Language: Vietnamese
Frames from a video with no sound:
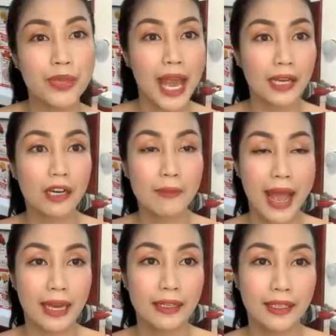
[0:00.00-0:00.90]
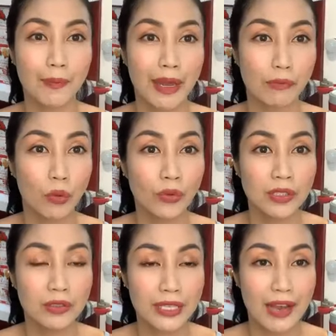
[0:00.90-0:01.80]
da cơ bản, các bạn muốn
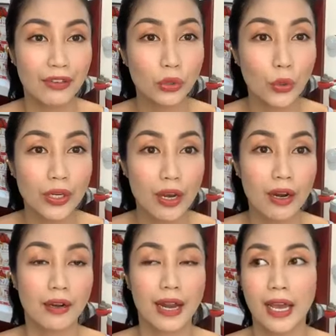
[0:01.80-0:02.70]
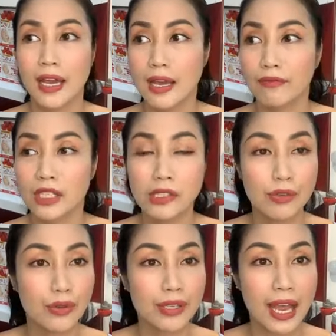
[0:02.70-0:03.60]
dưỡng da với toner nè, với sữa
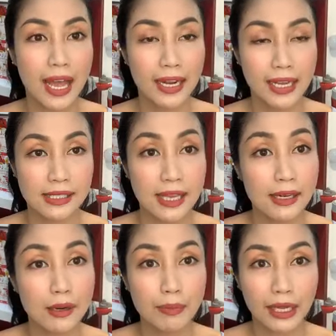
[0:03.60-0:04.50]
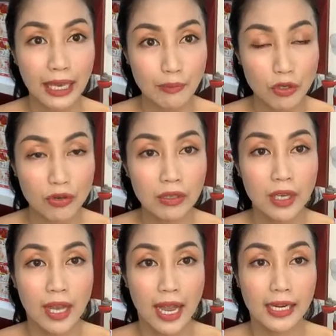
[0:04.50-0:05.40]
dưỡng da nè, serum nè, kem dưỡng,
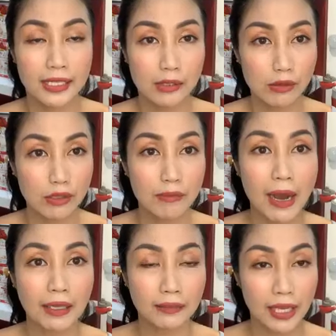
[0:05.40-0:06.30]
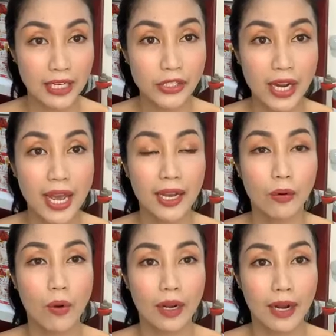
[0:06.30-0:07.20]
hay là sữa rửa mặt, tẩy trang
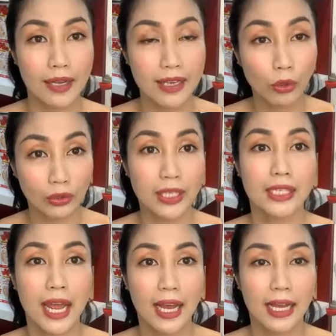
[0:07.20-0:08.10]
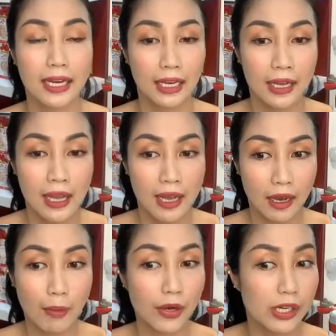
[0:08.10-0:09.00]
hoặc là dầu tẩy trang, hay là
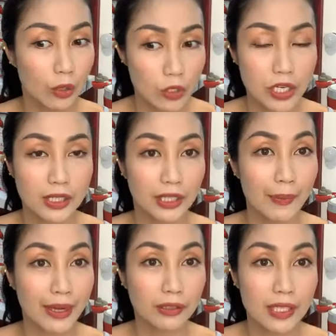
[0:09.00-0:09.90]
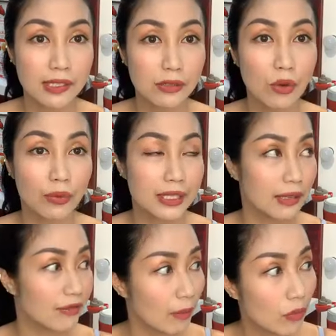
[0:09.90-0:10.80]
body lotion, thì các bạn có thể sử dụng các
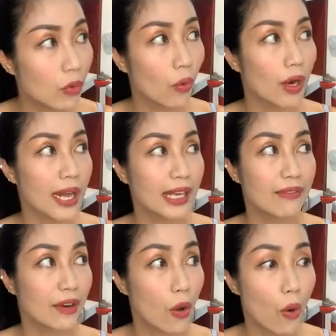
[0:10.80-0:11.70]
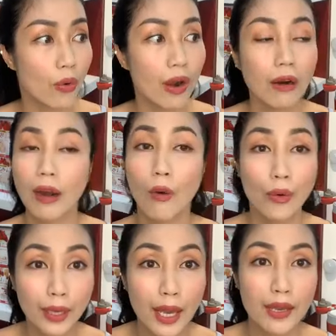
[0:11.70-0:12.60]
sản phẩm của La Givaudan, rất là
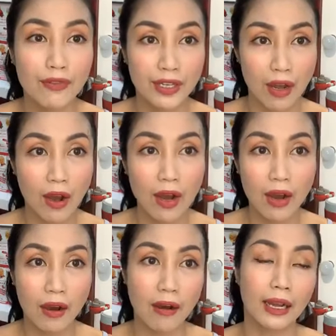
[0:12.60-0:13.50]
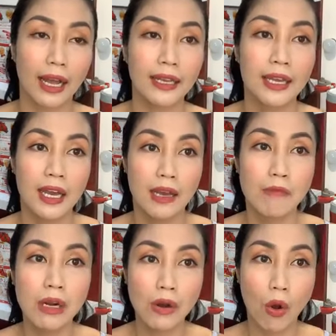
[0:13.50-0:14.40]
ok vì nó ở cái
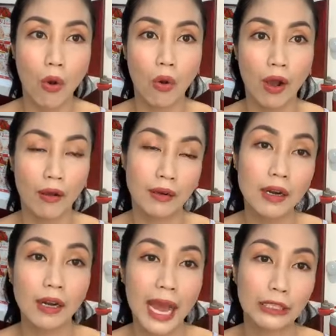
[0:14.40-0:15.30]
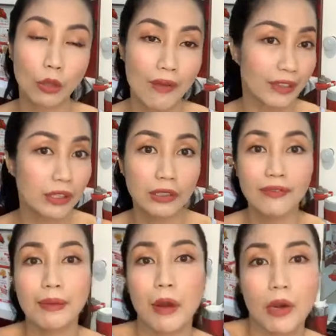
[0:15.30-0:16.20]
mức độ rất là an toàn và tương thích
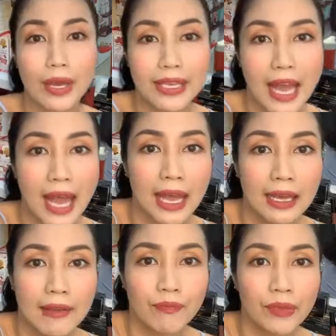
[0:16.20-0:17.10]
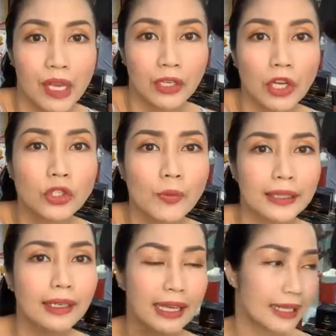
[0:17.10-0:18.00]
với mọi loại da. Nói chung là
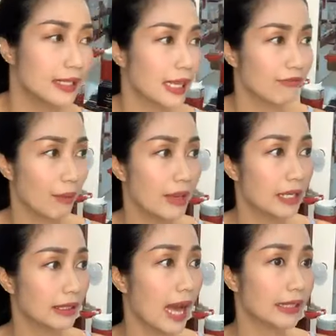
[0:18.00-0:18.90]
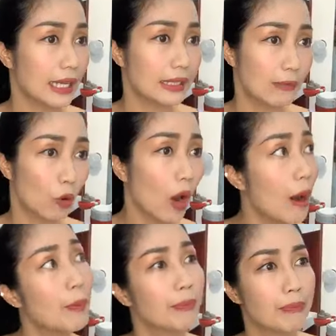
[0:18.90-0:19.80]
tất cả những sản phẩm hiện tại tại tiệm của
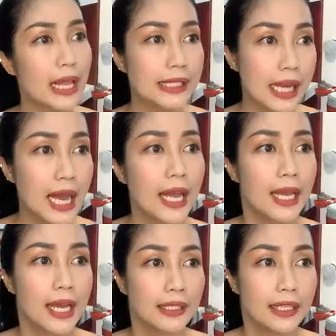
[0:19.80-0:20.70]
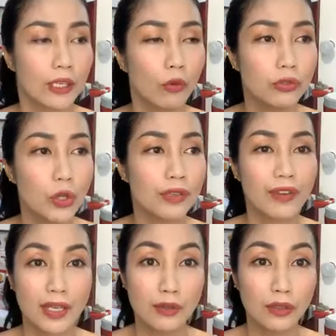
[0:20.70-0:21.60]
Ốc, Basle thì cũng chuyên
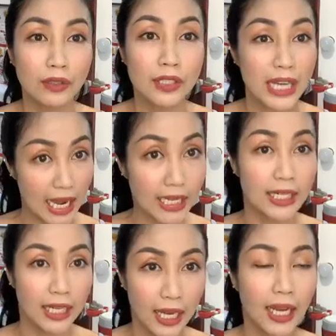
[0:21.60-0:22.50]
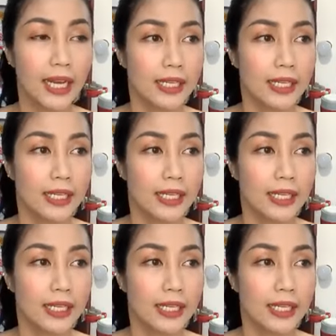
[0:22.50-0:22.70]
về dưỡng trắng ha.